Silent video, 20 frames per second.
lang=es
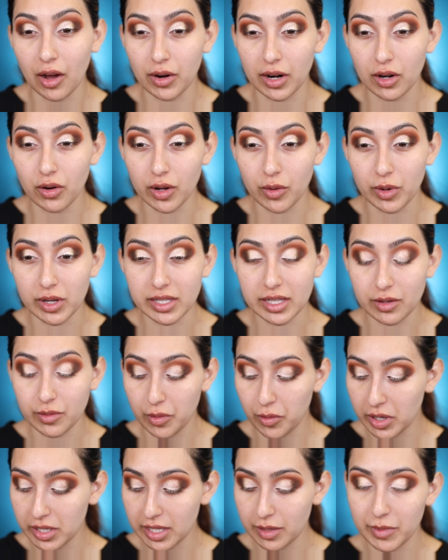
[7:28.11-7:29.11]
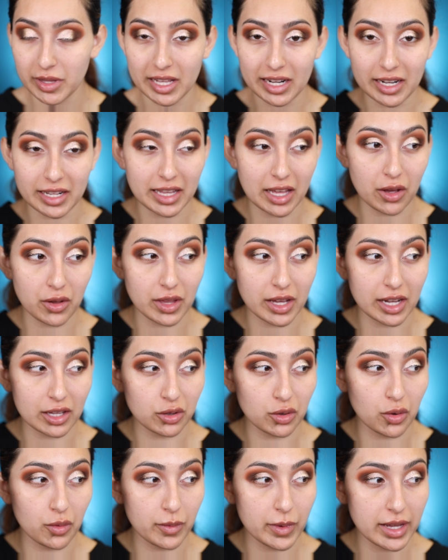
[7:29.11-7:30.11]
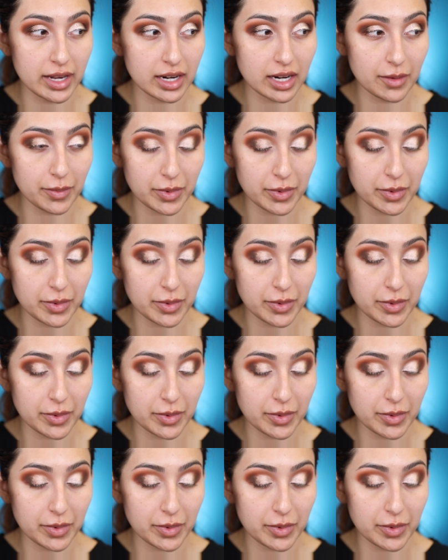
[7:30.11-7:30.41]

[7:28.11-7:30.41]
Ahora lo que voy a hacer, me voy a hacer mi delineado de gato bien